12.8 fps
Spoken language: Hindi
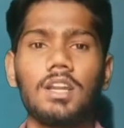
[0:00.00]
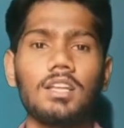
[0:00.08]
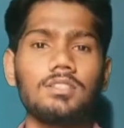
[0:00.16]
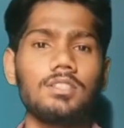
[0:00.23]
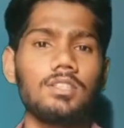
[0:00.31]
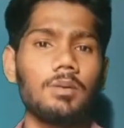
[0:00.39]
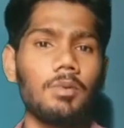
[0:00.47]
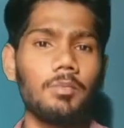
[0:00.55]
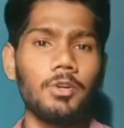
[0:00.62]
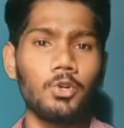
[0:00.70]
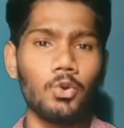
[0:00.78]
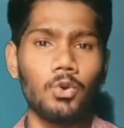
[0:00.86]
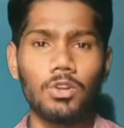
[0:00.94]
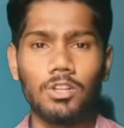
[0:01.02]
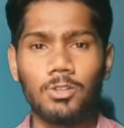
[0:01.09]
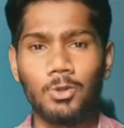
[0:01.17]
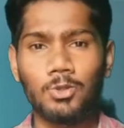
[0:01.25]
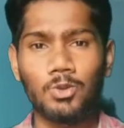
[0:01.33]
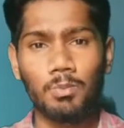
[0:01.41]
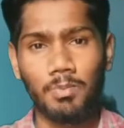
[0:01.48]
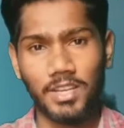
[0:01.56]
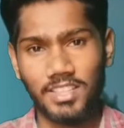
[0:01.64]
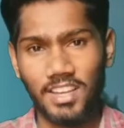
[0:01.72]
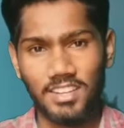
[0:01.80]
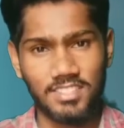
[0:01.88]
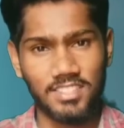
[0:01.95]
राज्यसभा में टोटल
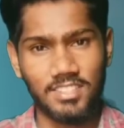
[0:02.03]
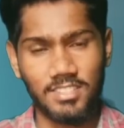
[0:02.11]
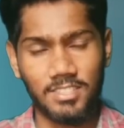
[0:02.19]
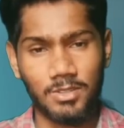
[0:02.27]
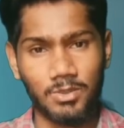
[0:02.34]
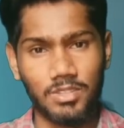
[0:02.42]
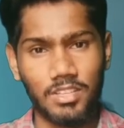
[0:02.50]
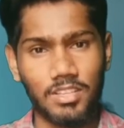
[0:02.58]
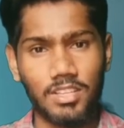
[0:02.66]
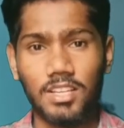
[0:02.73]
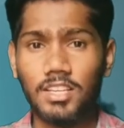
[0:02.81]
245 सदस्य होते हैं